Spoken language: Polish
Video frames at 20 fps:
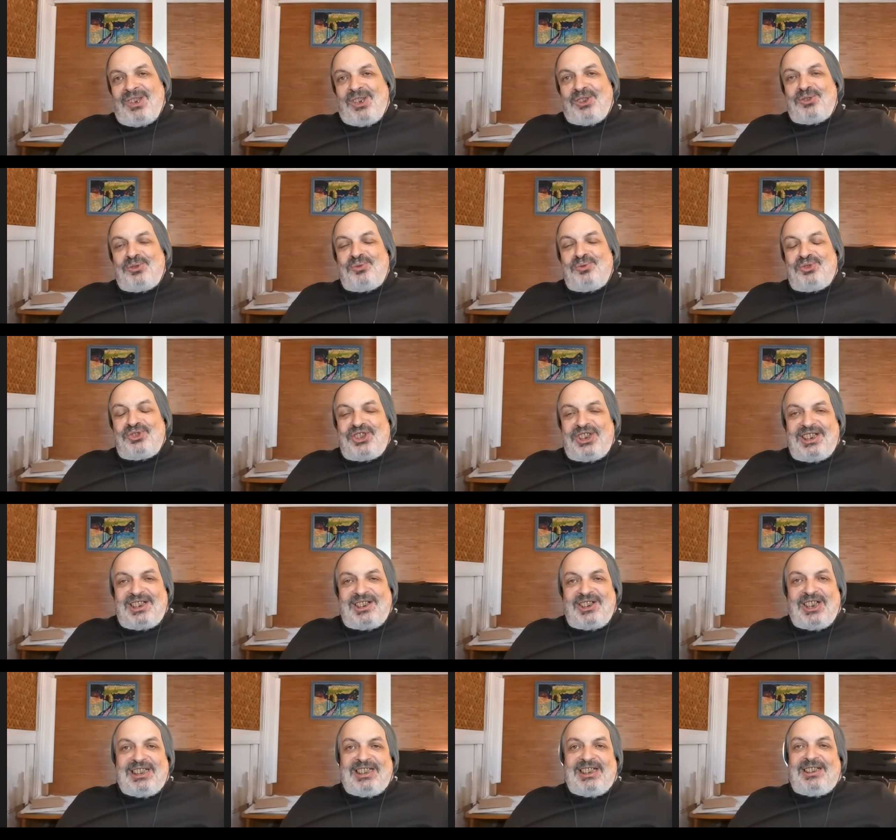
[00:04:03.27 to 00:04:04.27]
On
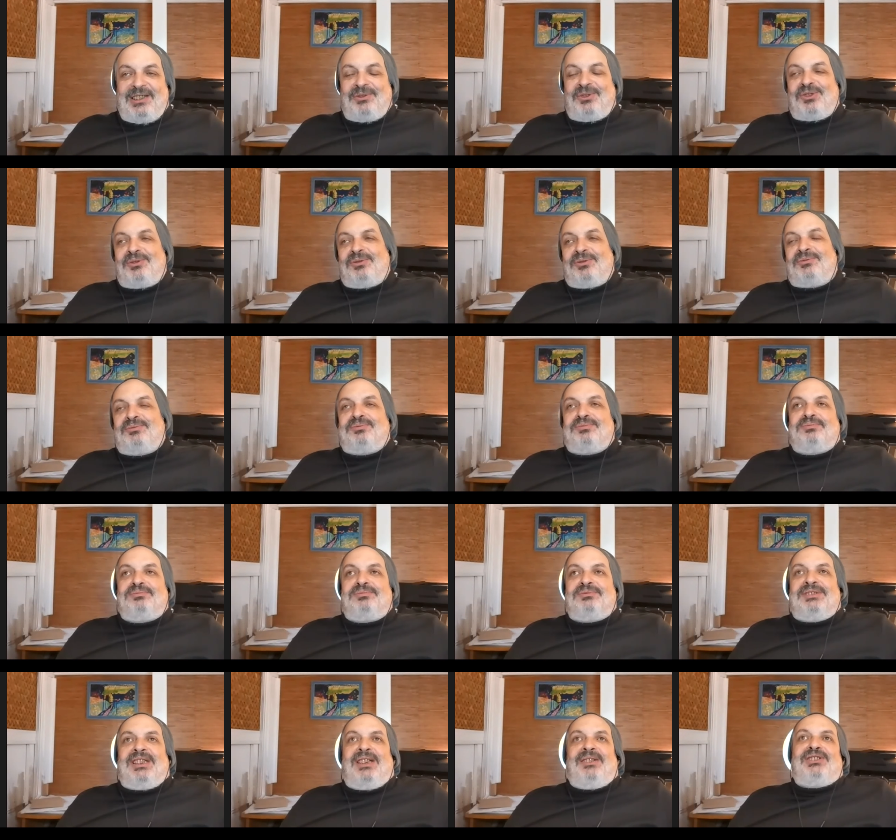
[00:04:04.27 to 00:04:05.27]
uciekł, ona jego
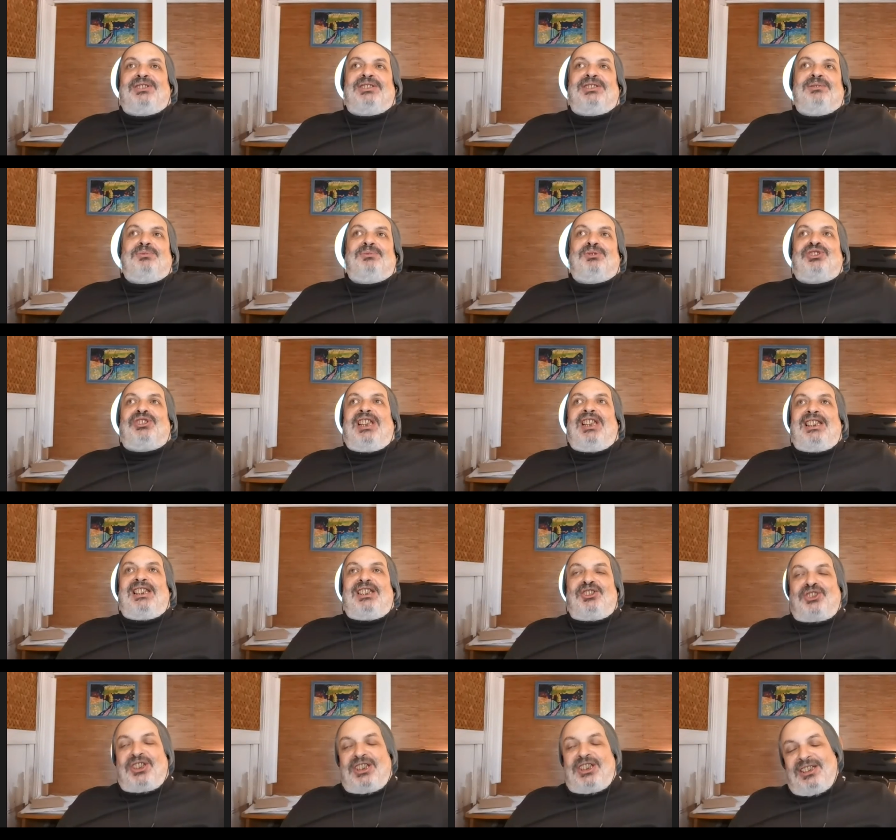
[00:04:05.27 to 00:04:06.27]
nawet nie
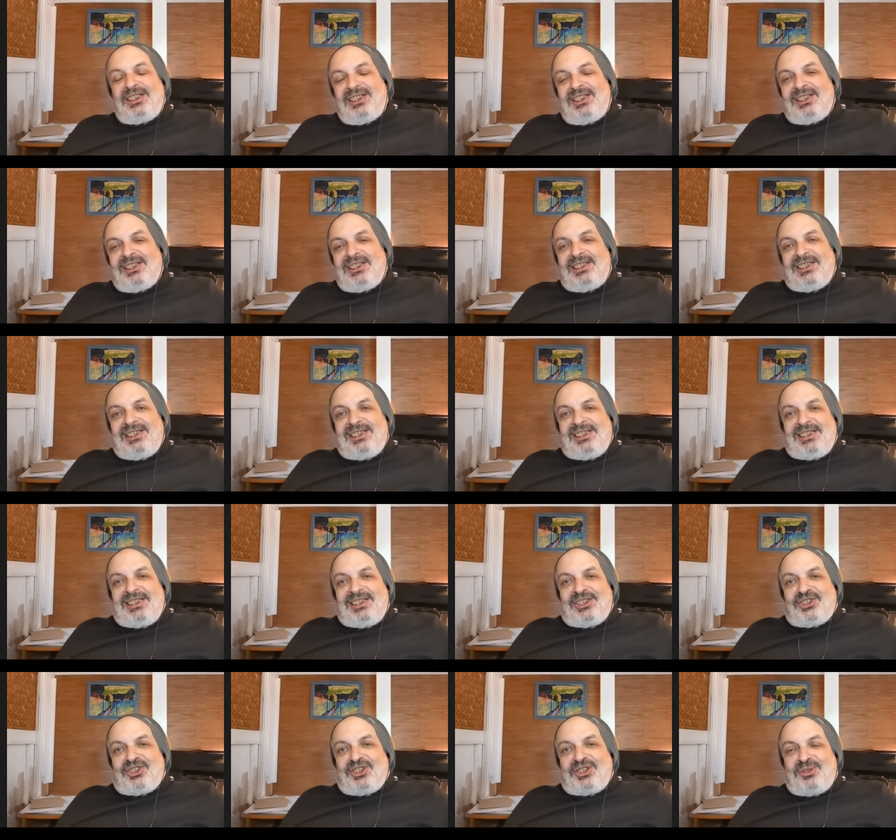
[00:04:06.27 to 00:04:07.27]
myślała, że,
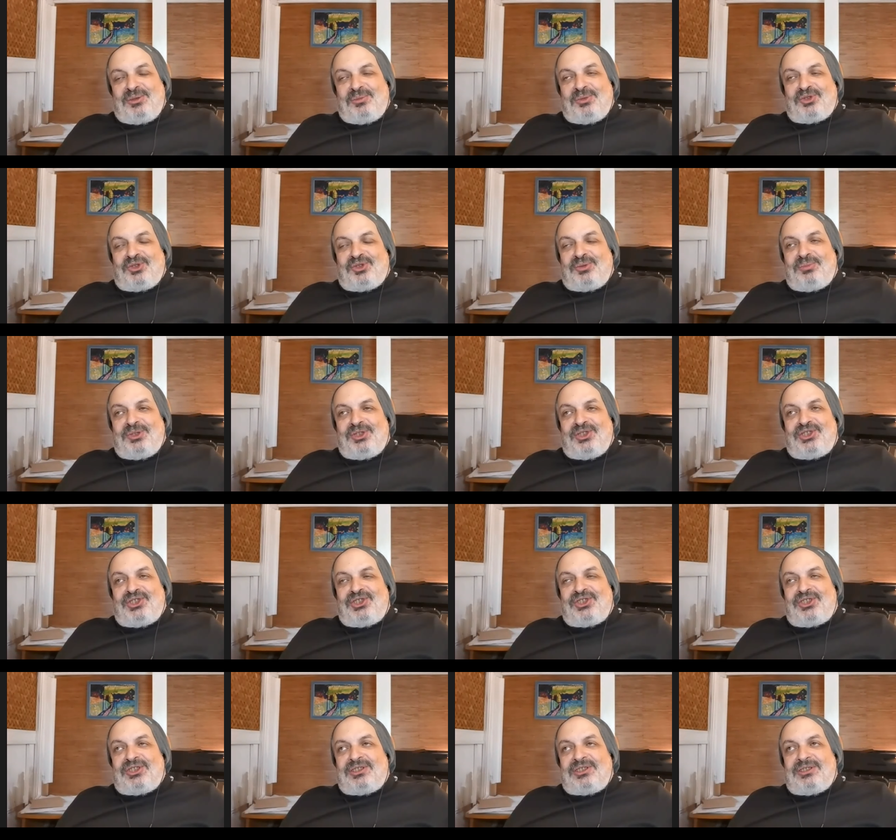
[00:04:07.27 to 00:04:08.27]
że to może
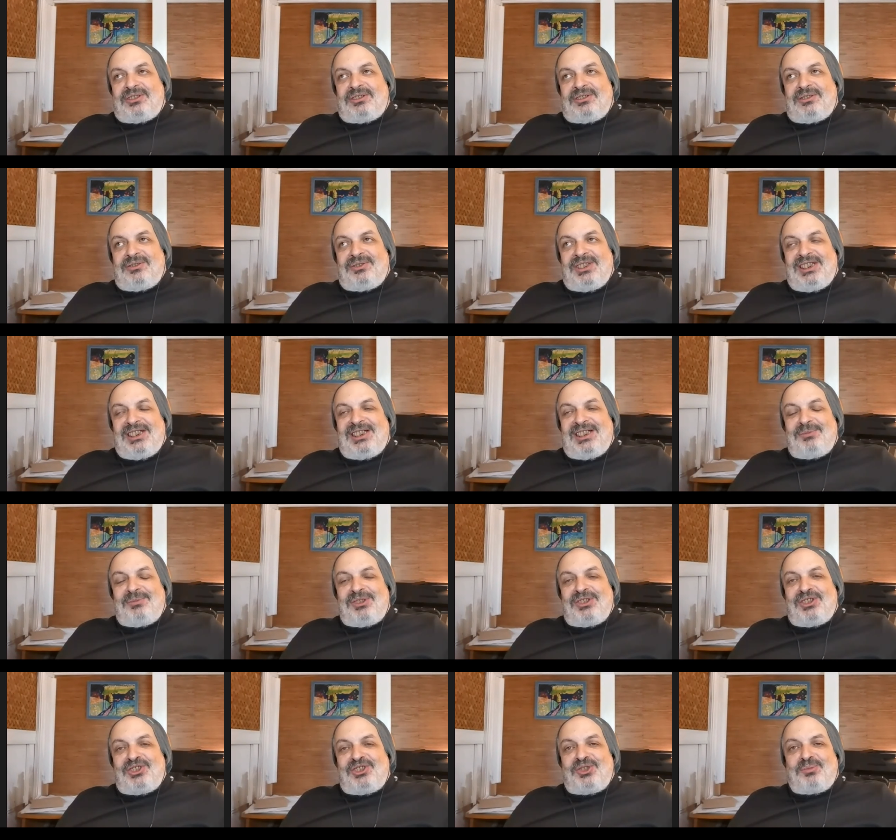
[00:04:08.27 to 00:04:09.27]
być y, wielka
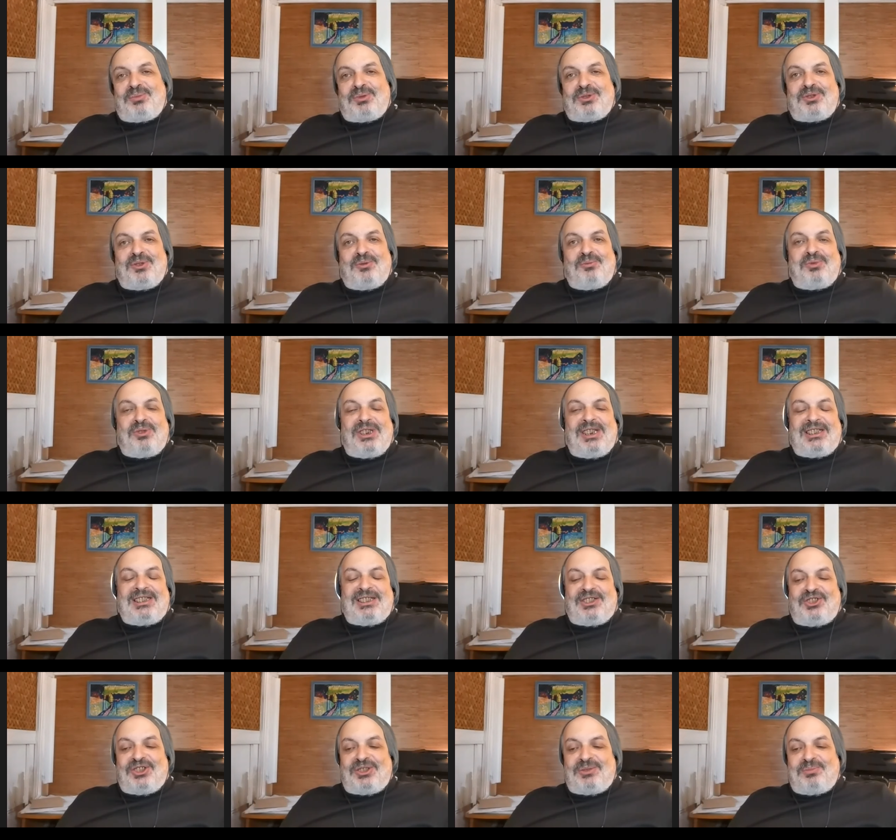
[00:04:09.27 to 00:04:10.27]
miłość i potem po
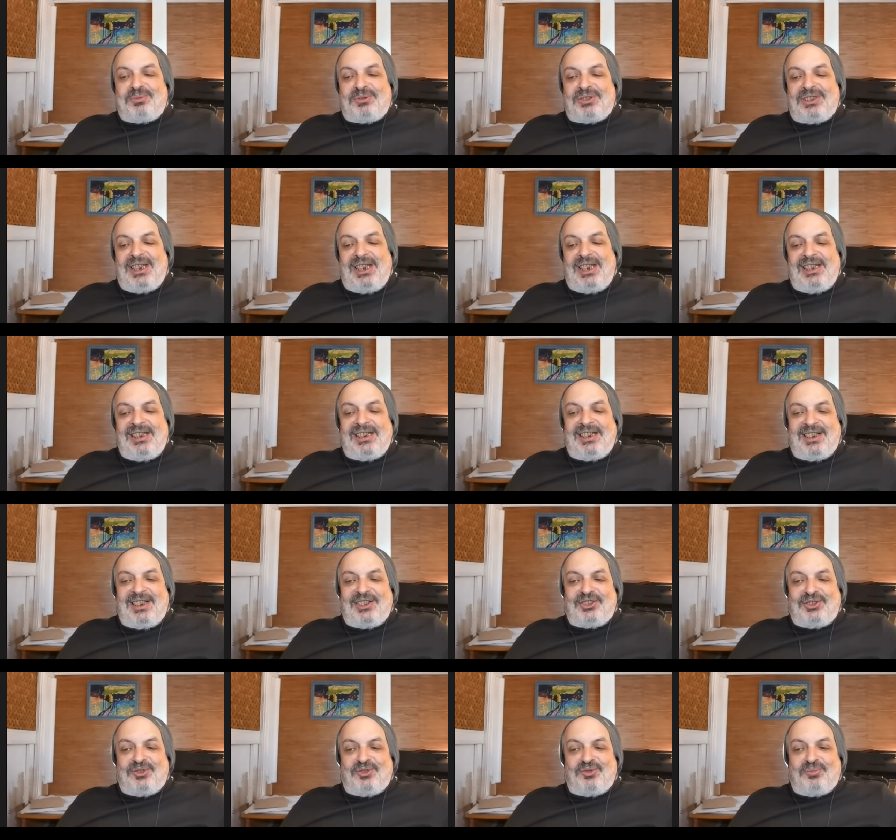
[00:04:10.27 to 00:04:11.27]
latach się spotkali,
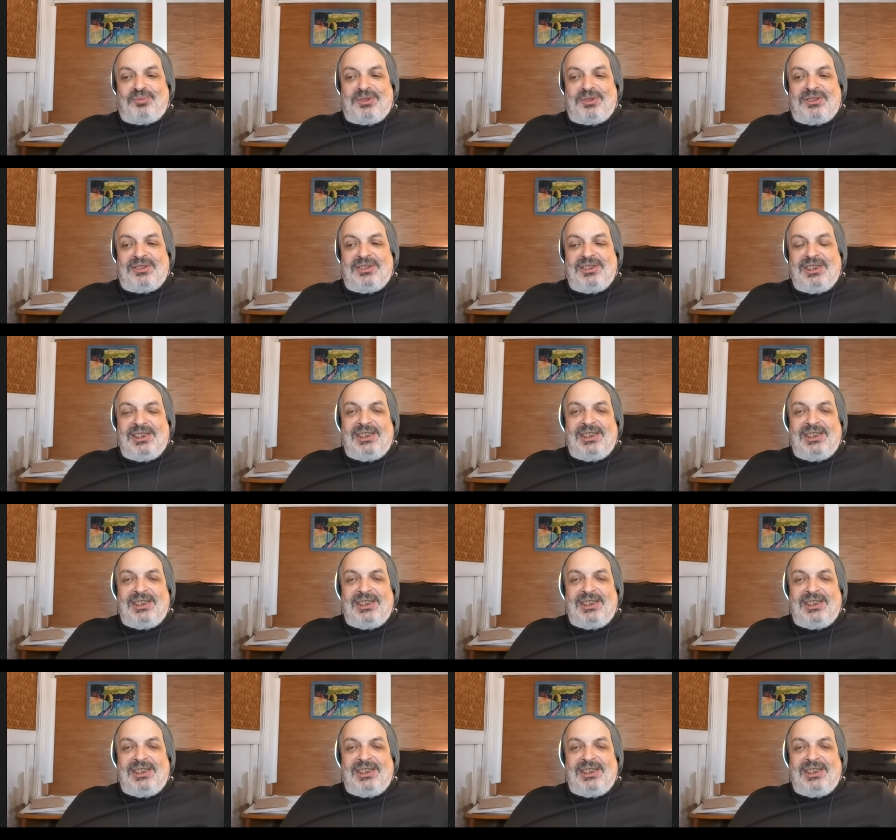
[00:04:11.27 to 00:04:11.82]
każdy już był,